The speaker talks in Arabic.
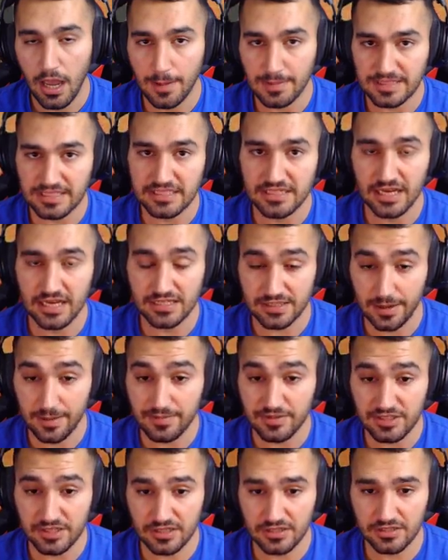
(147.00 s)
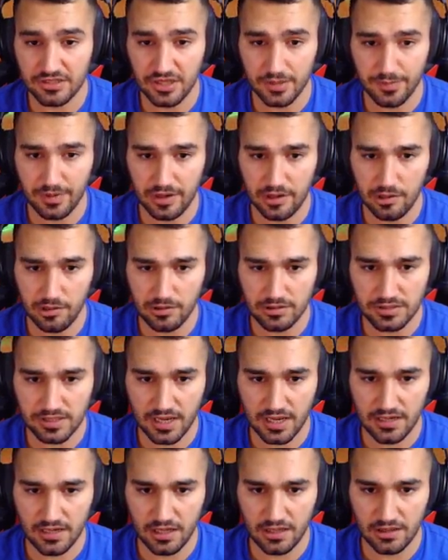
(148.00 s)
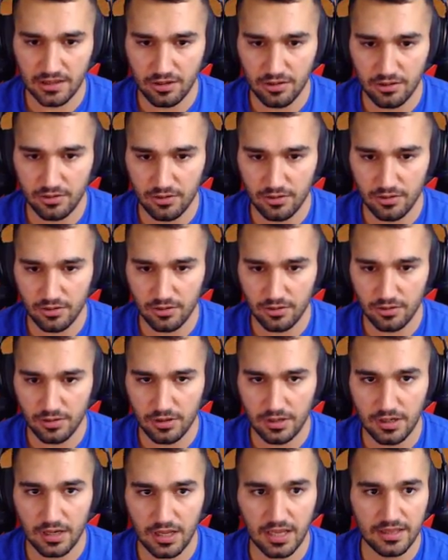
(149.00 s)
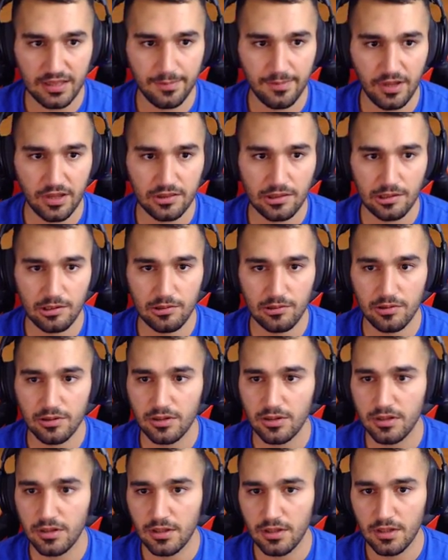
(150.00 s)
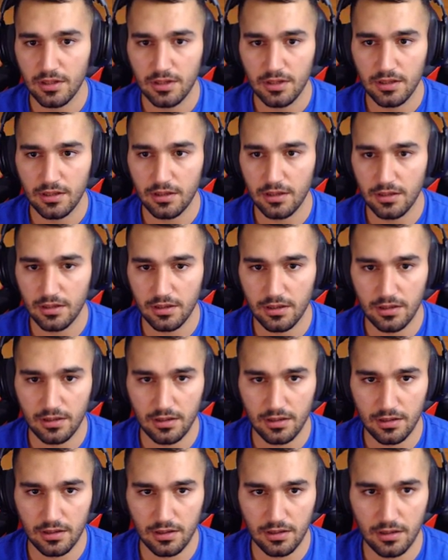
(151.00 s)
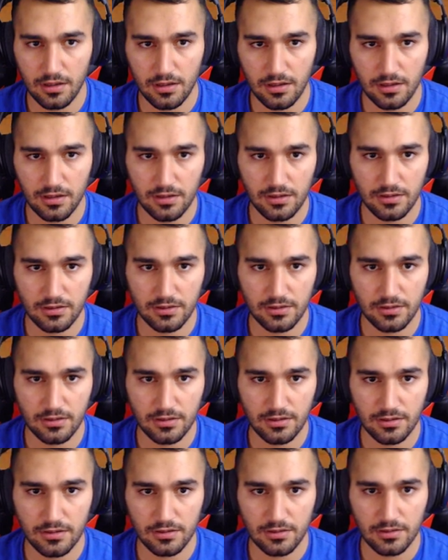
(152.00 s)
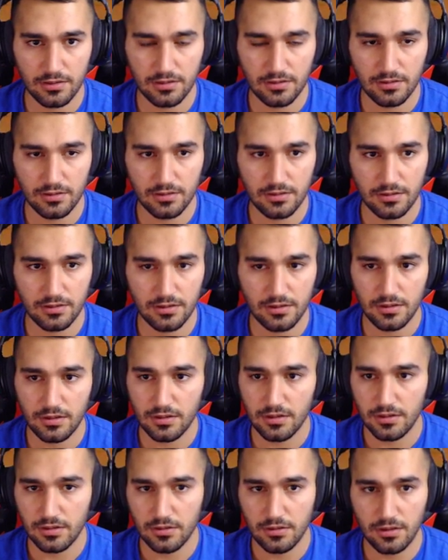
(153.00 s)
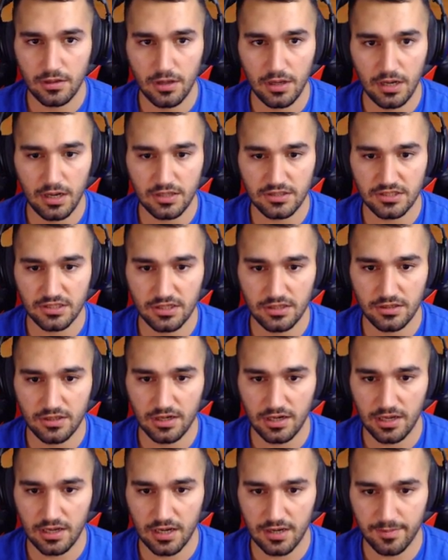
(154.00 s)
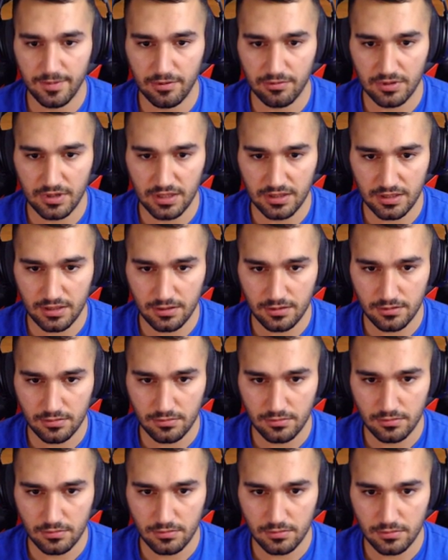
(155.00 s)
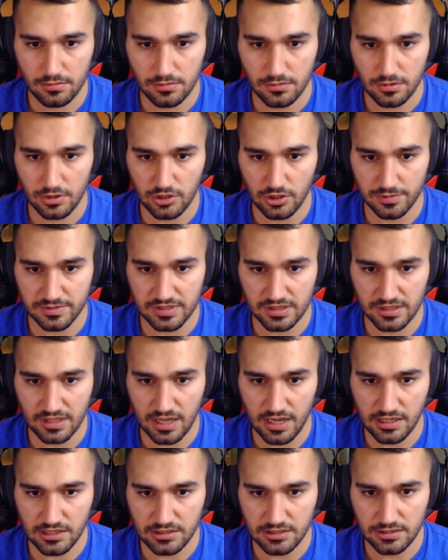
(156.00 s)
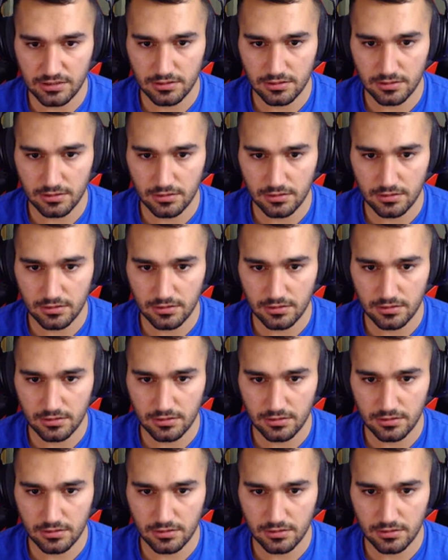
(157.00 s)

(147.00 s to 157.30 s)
50 يا يعني شباب شي شي باللوز خلينا نحط له ادم نحط له أه... هلا شي درع 34 يضرب 16